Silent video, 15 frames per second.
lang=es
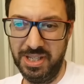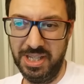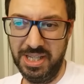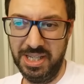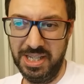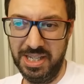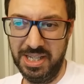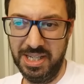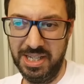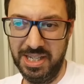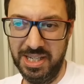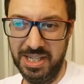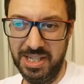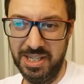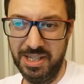
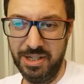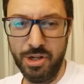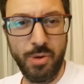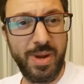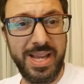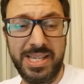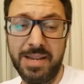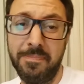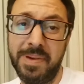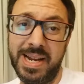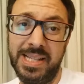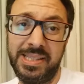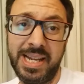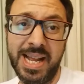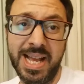Eh, no vayan
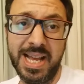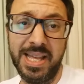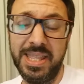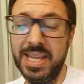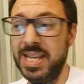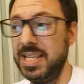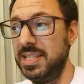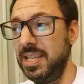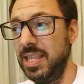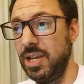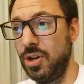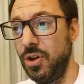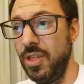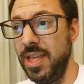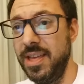para atrás, déjense de
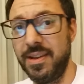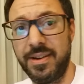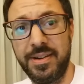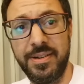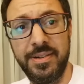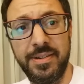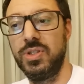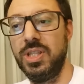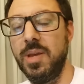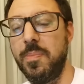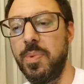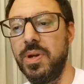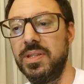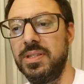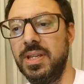joder. Y
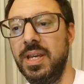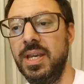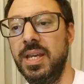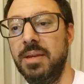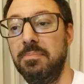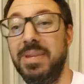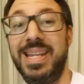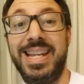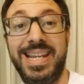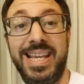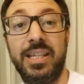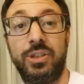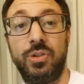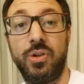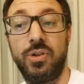después viene
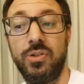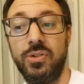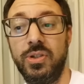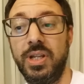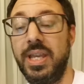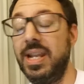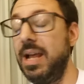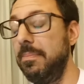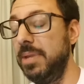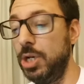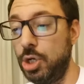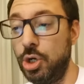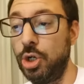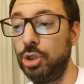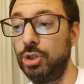Néstor, que era
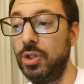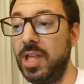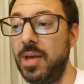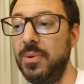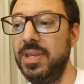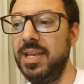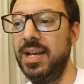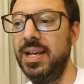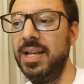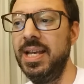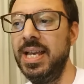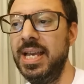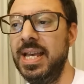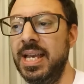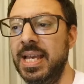mejor
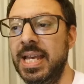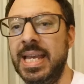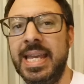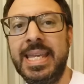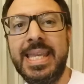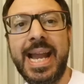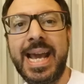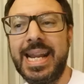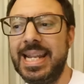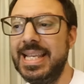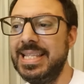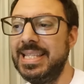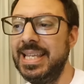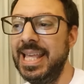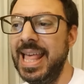todavía, y agarra
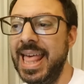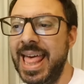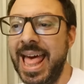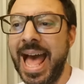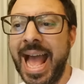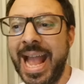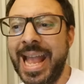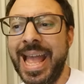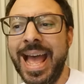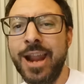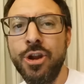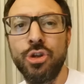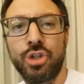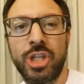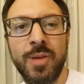y dice, acá
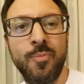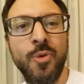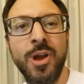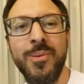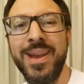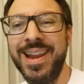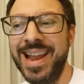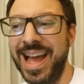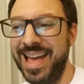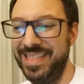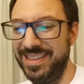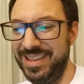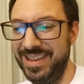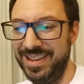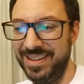no se mueve
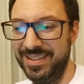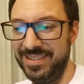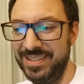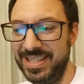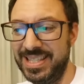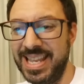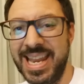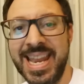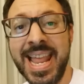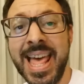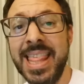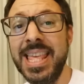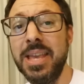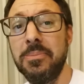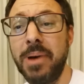nadie. Dice,
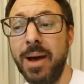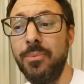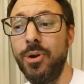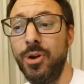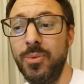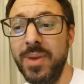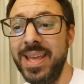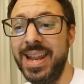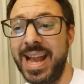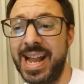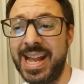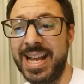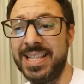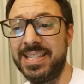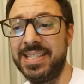nadie va a volver
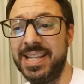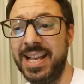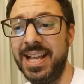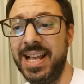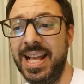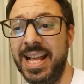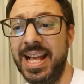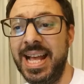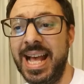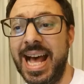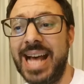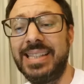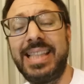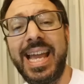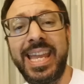a casa
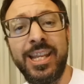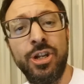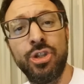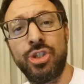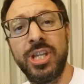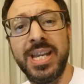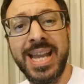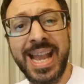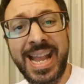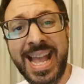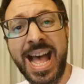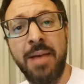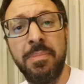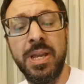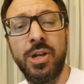hasta que no se
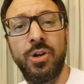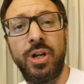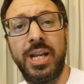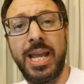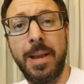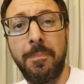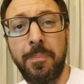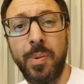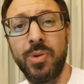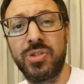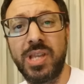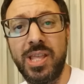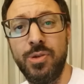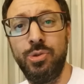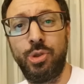encame con la
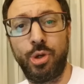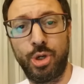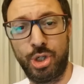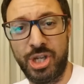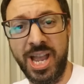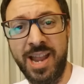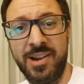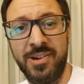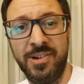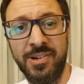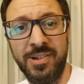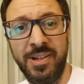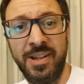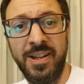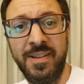esposa de un
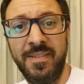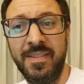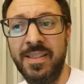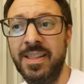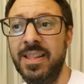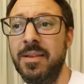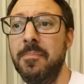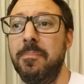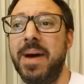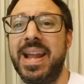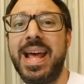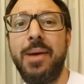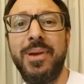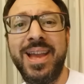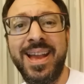troyano
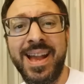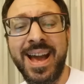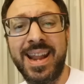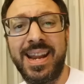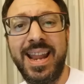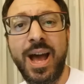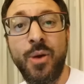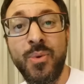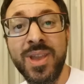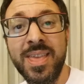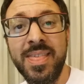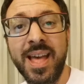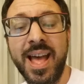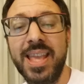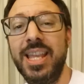para vengar la
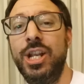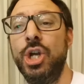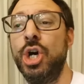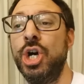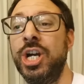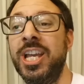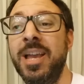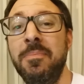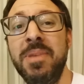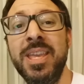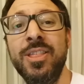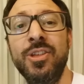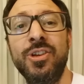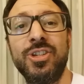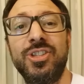huida y los
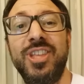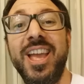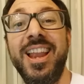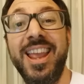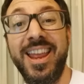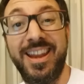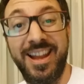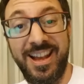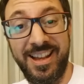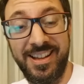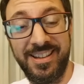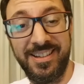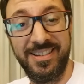gemidos de Elena.